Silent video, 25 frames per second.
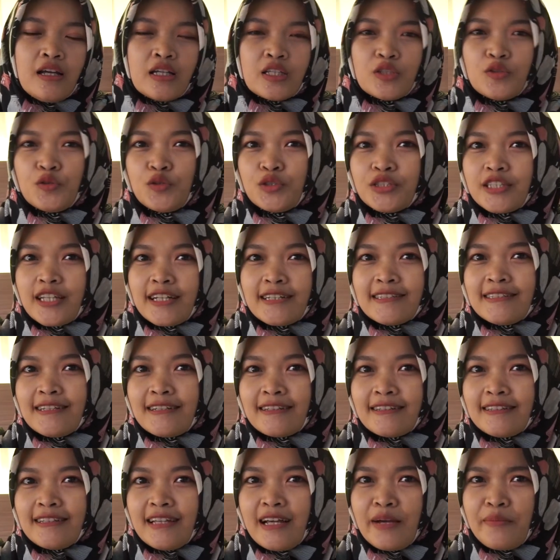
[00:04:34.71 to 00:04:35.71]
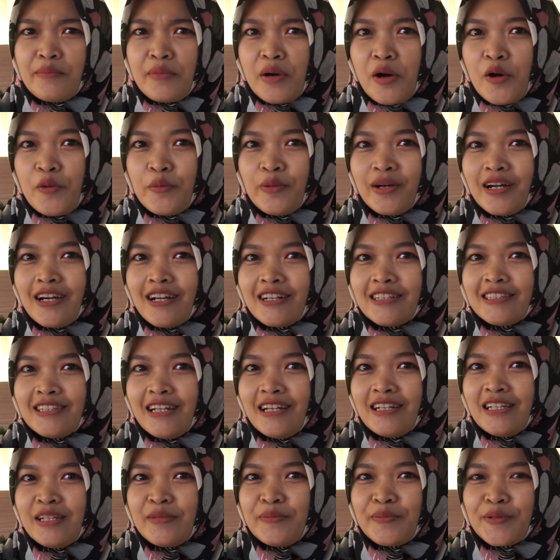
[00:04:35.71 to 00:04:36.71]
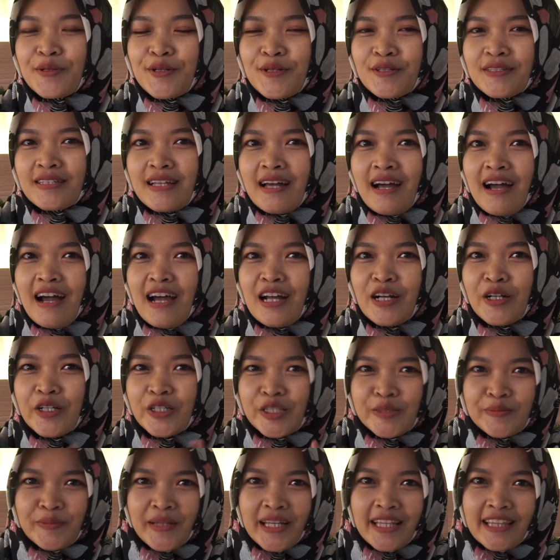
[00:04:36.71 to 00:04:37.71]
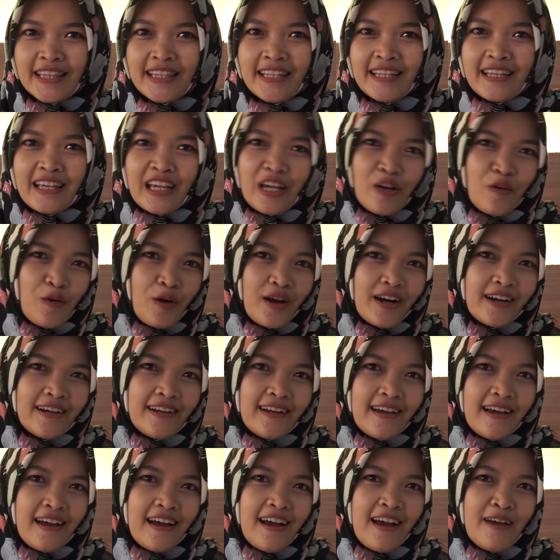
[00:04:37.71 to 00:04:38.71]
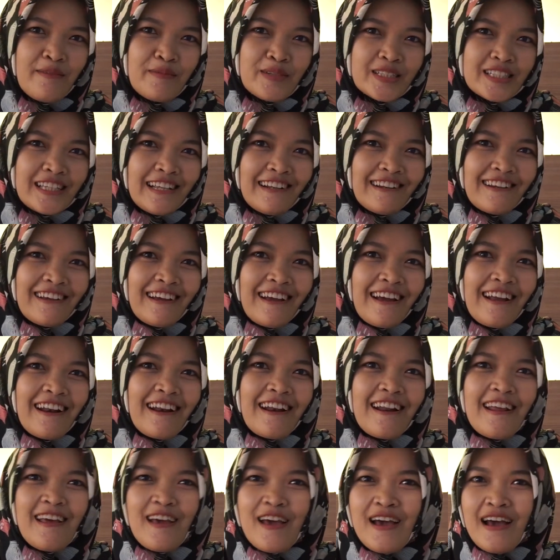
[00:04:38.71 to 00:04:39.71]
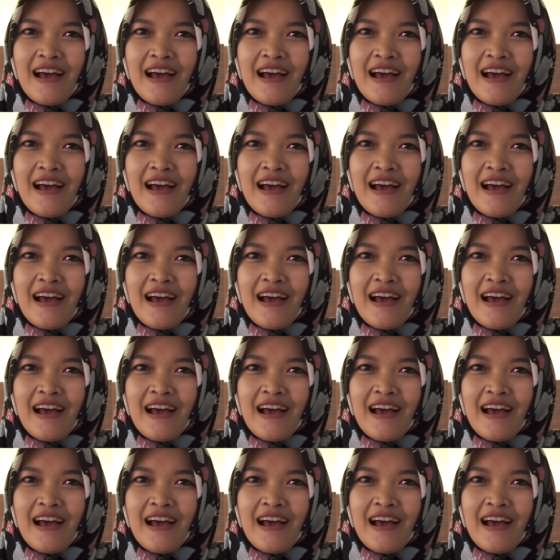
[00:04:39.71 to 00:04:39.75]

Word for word: tuh targetnya mau bekerja di perusahaan kosmetik kayak Wardah misalkan